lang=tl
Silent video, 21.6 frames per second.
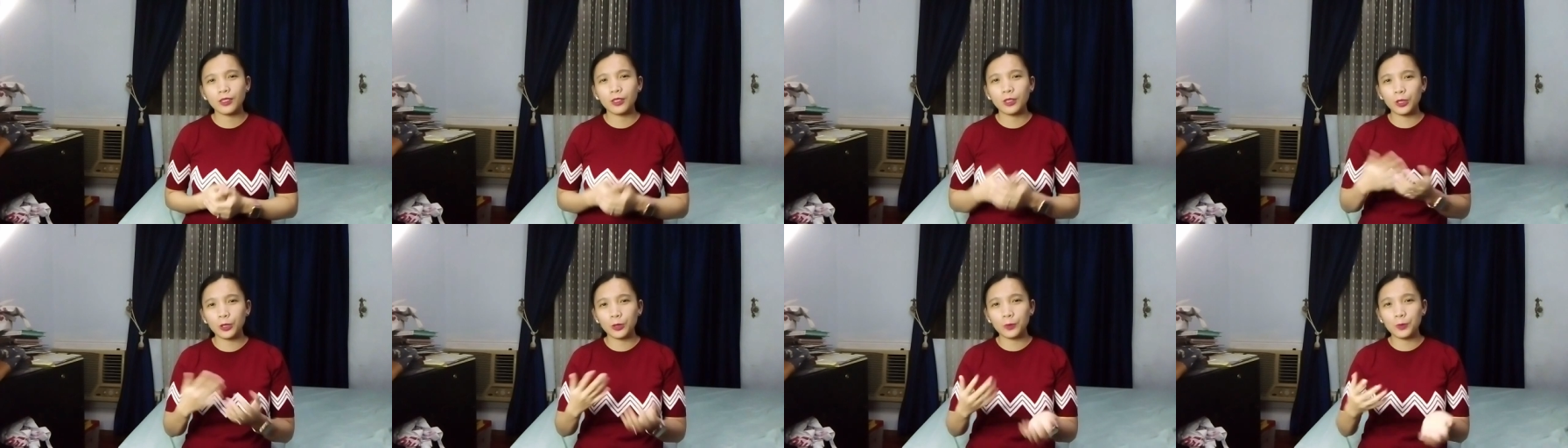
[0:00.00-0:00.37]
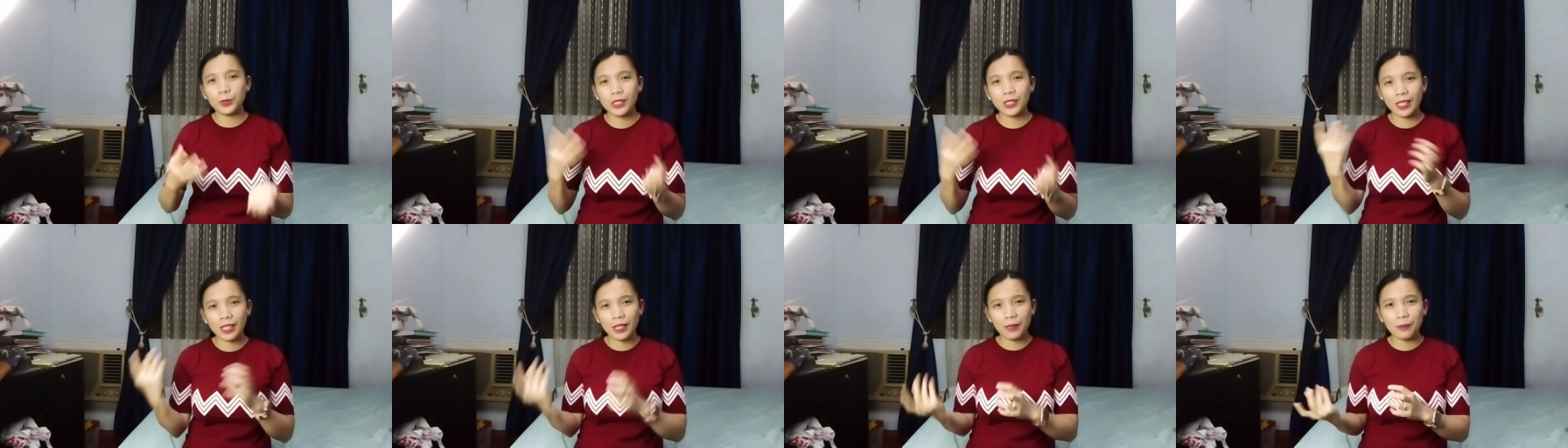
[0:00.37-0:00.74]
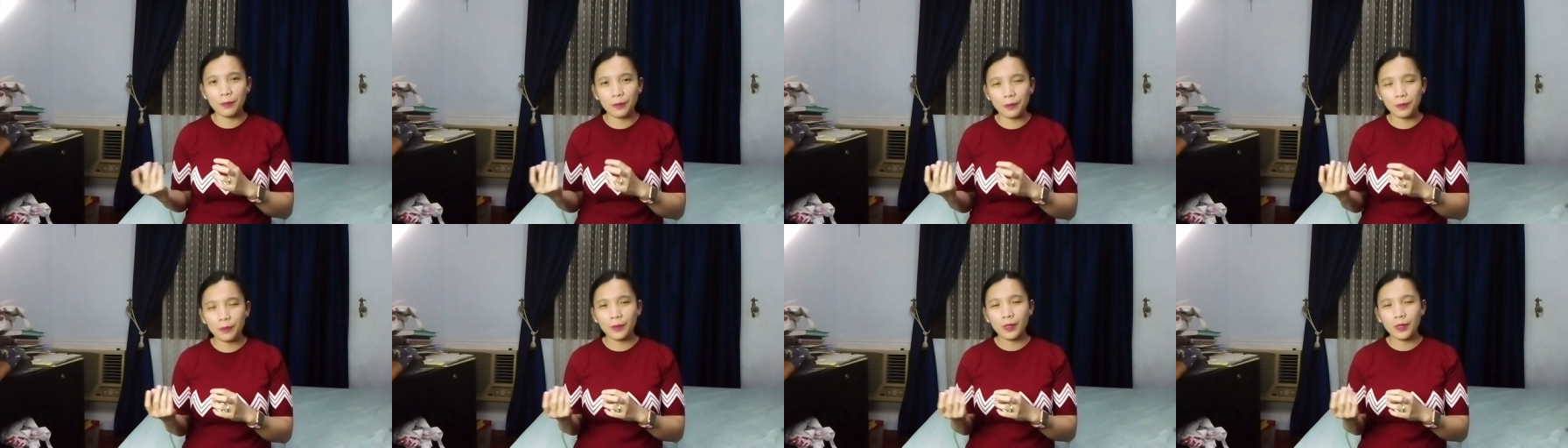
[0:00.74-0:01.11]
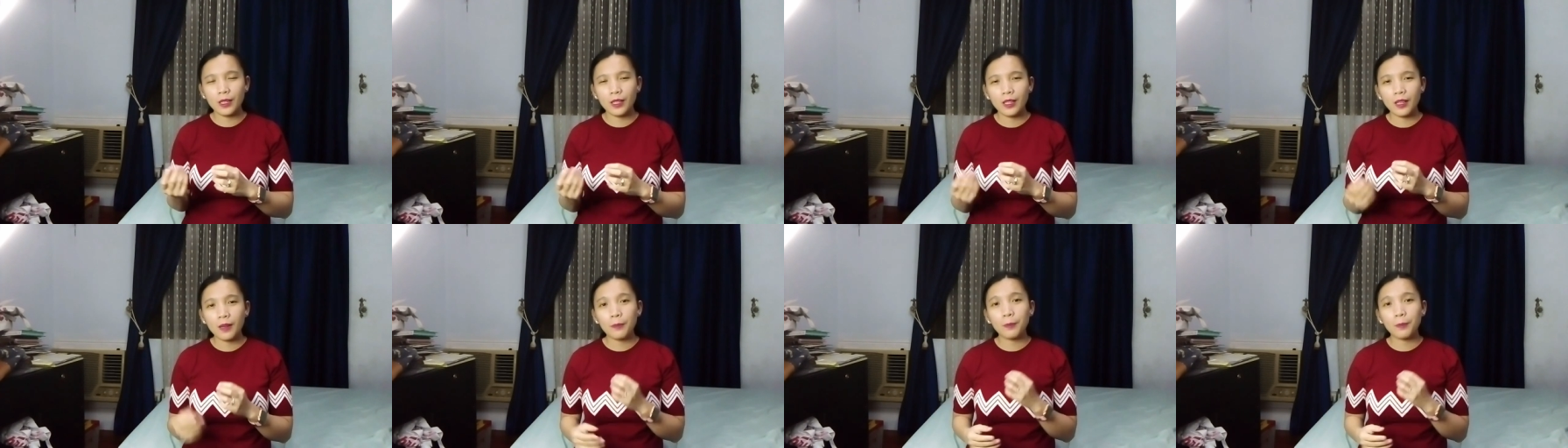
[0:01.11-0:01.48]
Globe SIM.
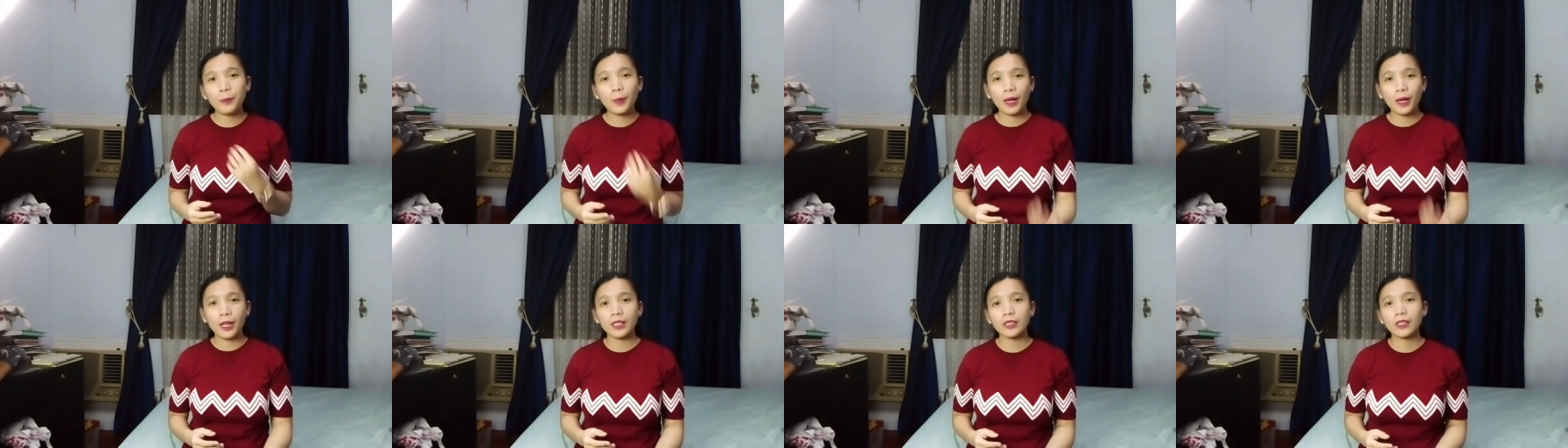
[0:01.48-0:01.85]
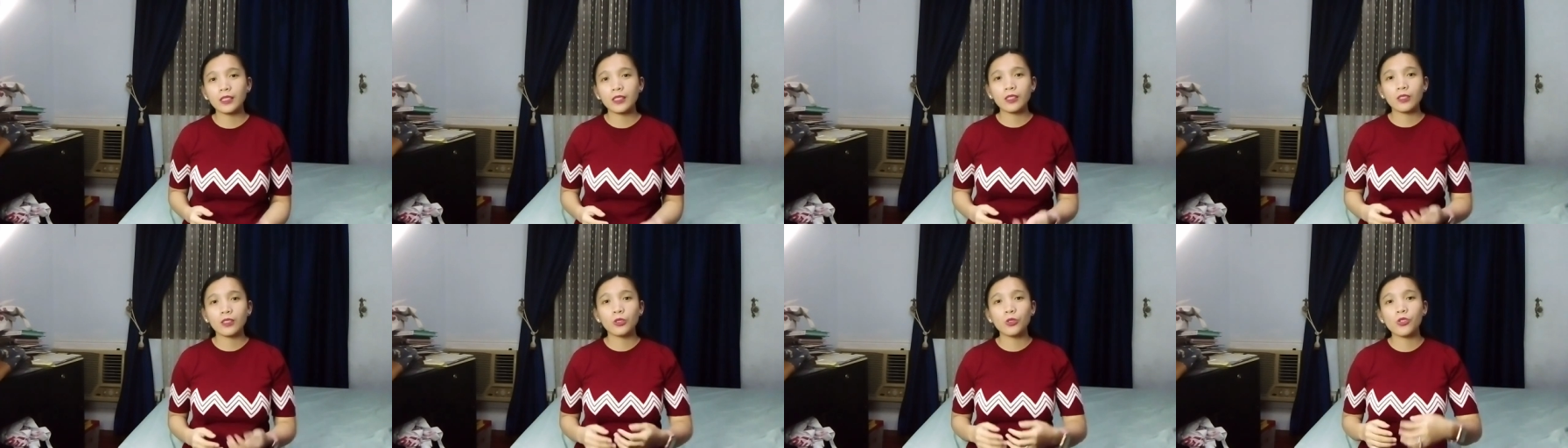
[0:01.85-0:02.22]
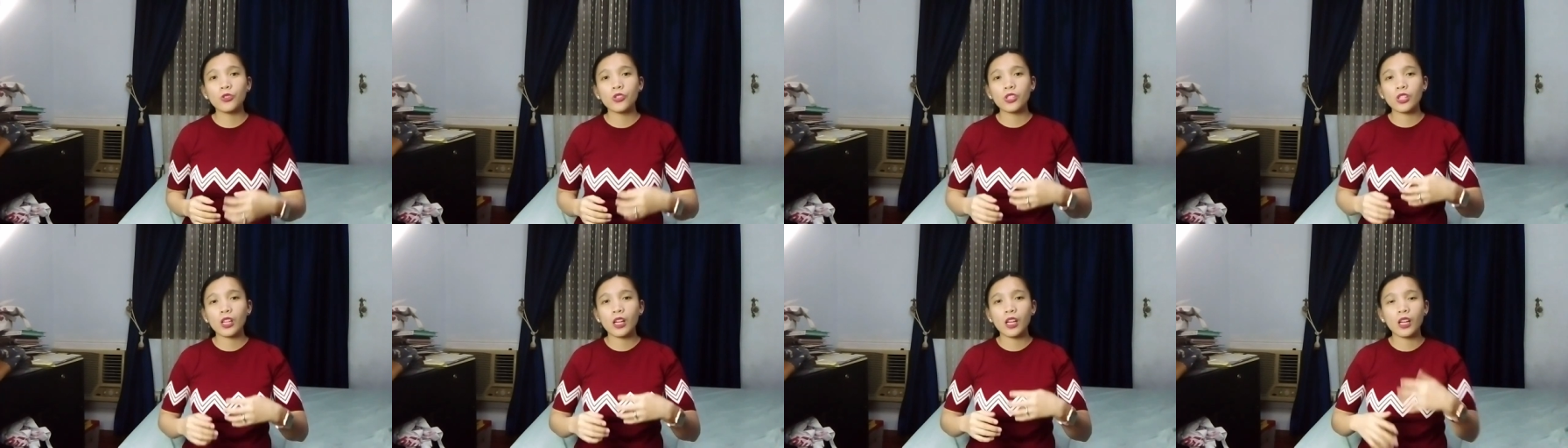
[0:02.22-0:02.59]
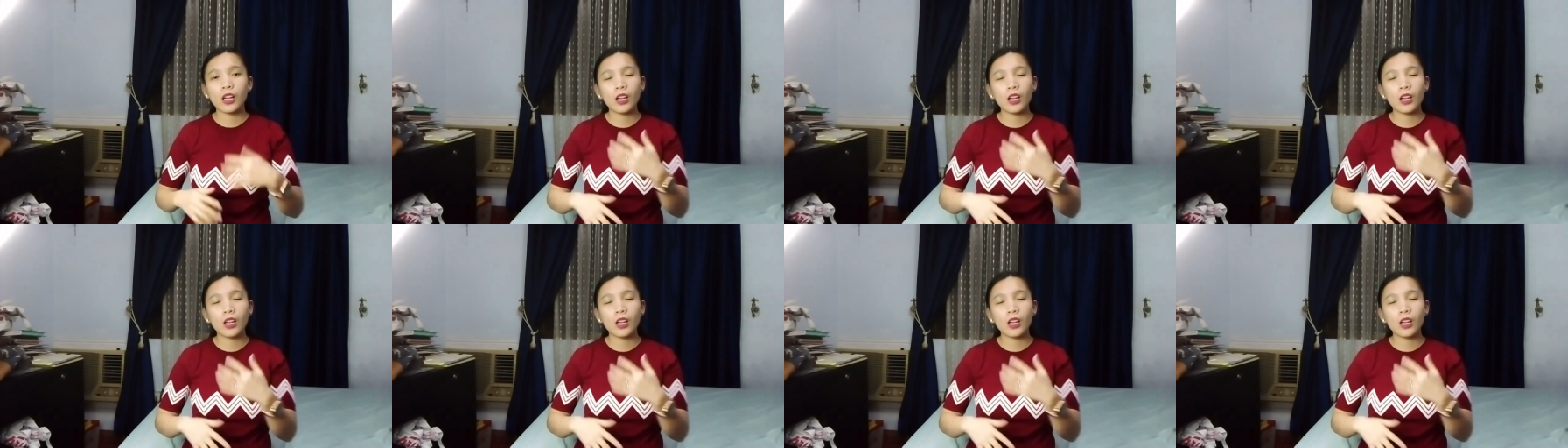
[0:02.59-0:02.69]
But, dun sa,